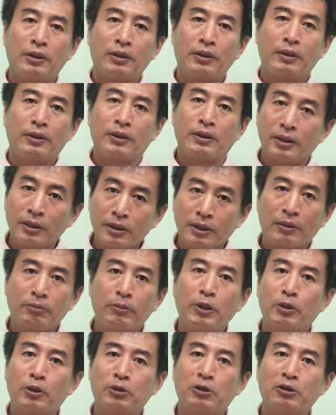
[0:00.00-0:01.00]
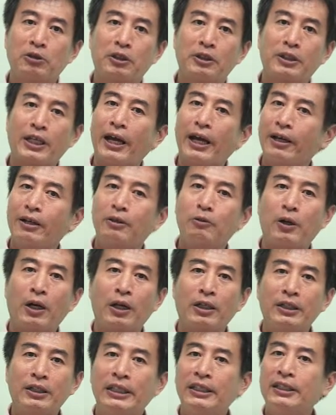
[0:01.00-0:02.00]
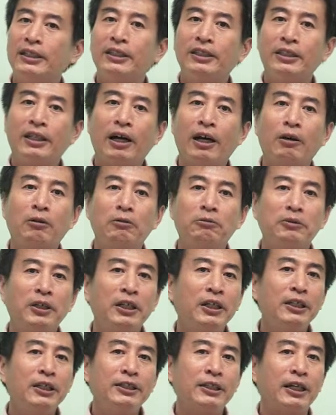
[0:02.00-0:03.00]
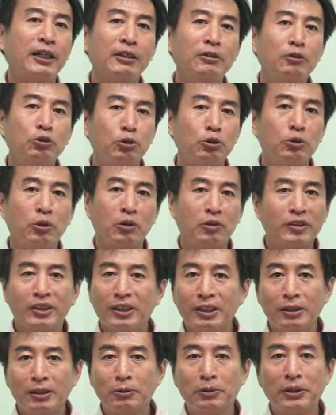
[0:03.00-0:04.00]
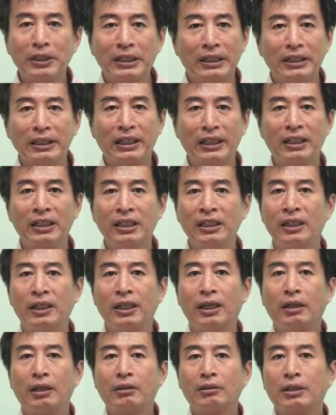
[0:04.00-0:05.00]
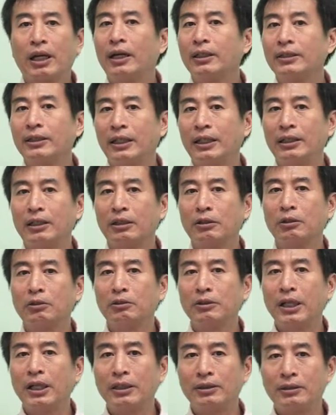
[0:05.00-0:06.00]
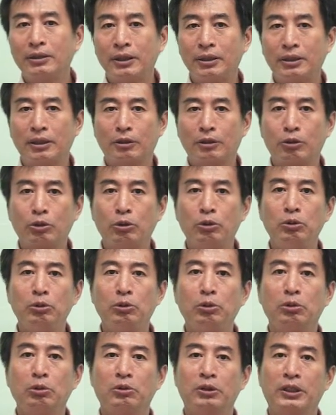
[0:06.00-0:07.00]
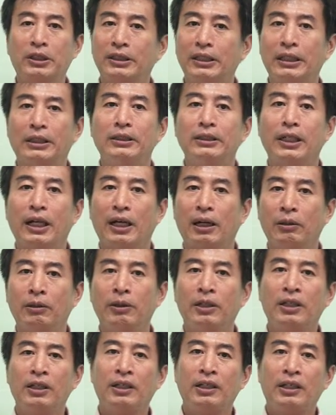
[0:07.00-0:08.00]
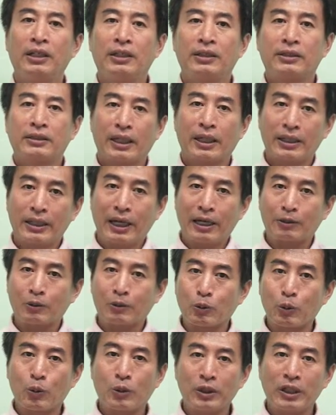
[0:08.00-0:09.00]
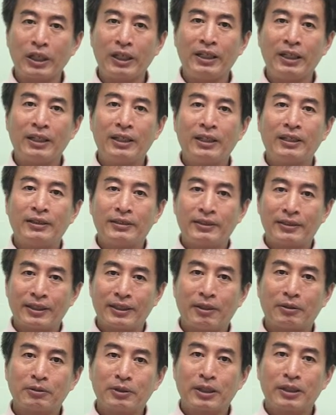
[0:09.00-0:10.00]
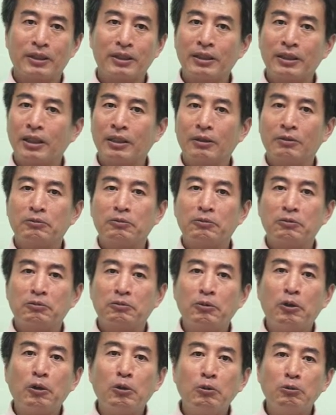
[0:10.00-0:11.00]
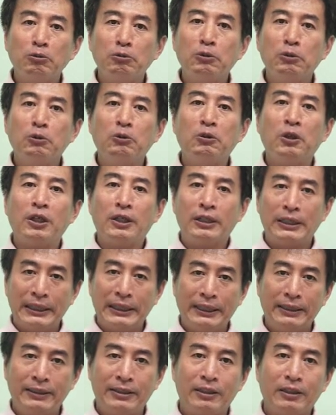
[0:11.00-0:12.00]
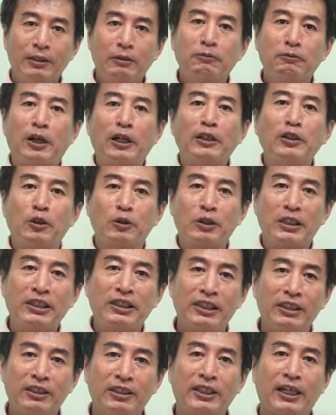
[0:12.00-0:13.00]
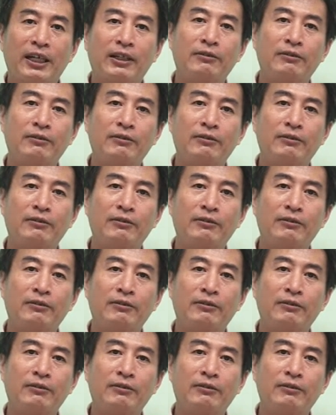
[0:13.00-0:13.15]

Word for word: 是的，没有错。泰王一定要非常具有智慧跟能力，他才能够让这个吞吐的人潮，在他国内造成一个丰富以及繁荣的景象。